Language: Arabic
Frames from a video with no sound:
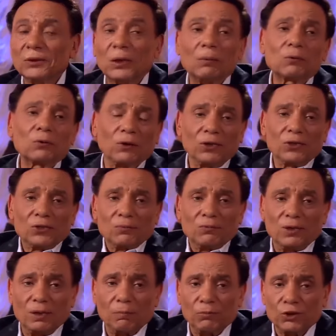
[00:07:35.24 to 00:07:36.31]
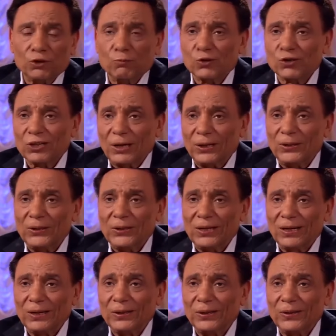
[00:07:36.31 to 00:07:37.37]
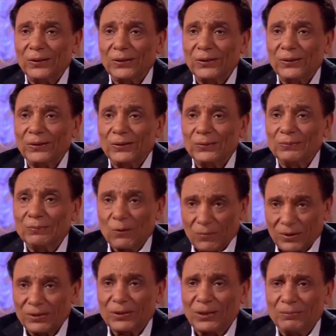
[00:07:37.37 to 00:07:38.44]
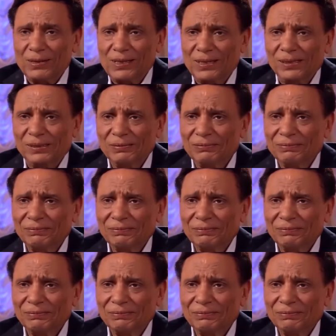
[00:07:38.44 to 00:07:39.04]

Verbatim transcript: طب كويس بدل مش مستحيل يعني ممكن تعملها